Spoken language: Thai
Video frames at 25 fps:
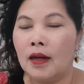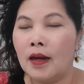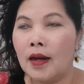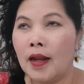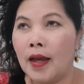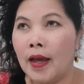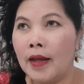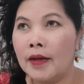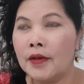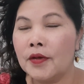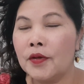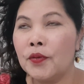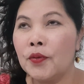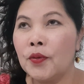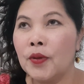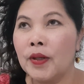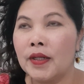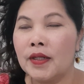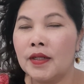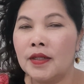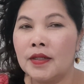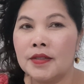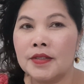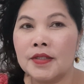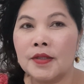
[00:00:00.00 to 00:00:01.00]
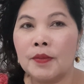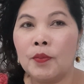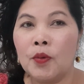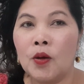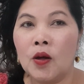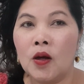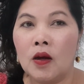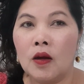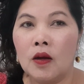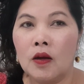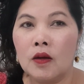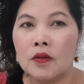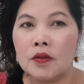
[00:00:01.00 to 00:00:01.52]
ร้านนวดนี่เฉ
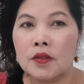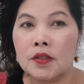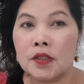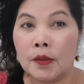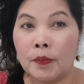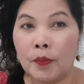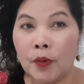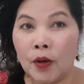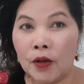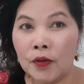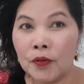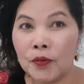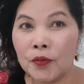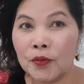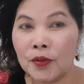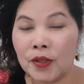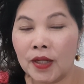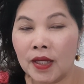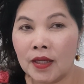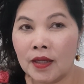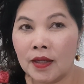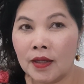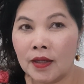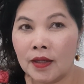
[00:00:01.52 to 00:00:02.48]
พาะเฉพาะอยู่ใน